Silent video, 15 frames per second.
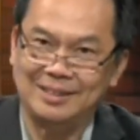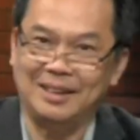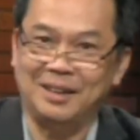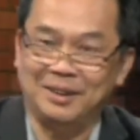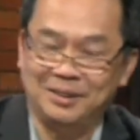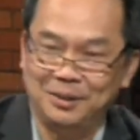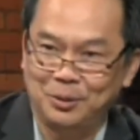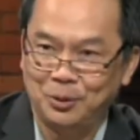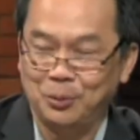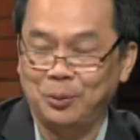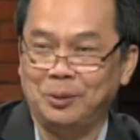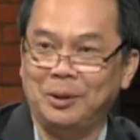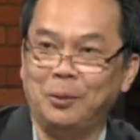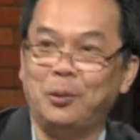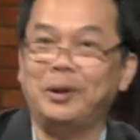để
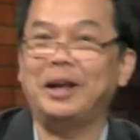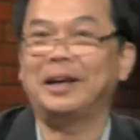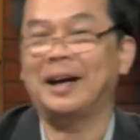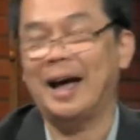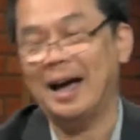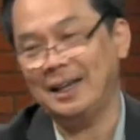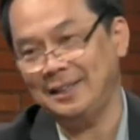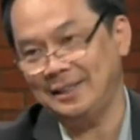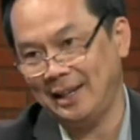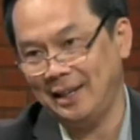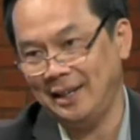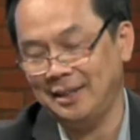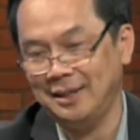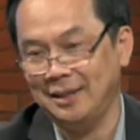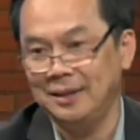để quyết định ai sẽ
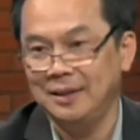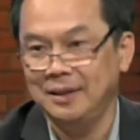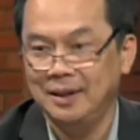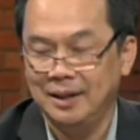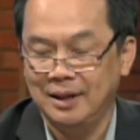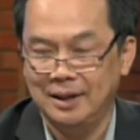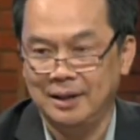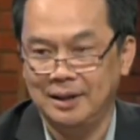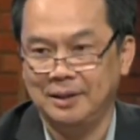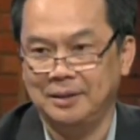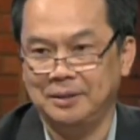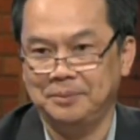là à,